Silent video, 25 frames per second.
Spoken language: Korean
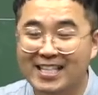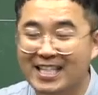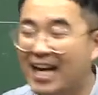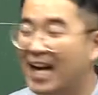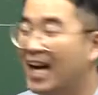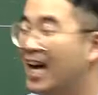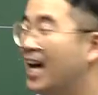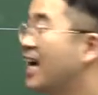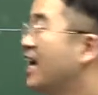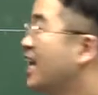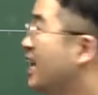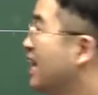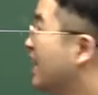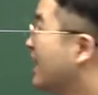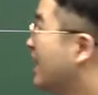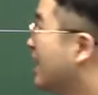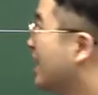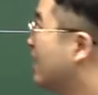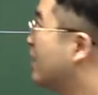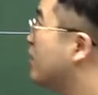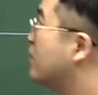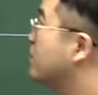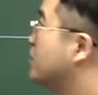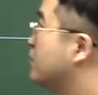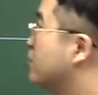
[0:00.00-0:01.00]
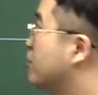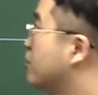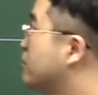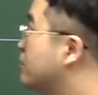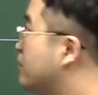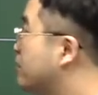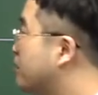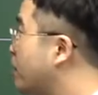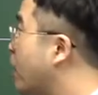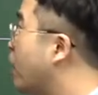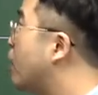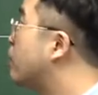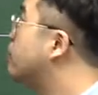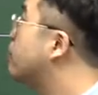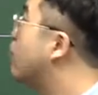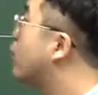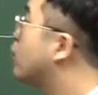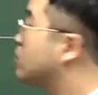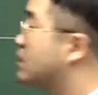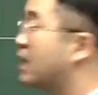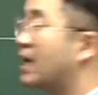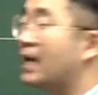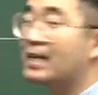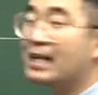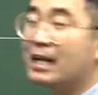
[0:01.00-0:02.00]
자, 이런 식으로
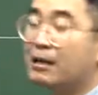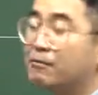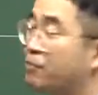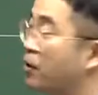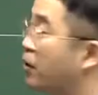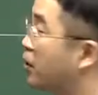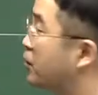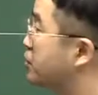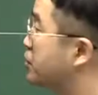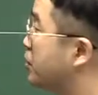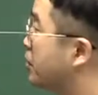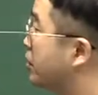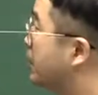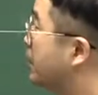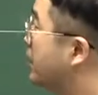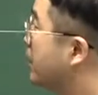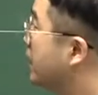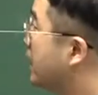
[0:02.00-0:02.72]
명목상의 탕평이죠.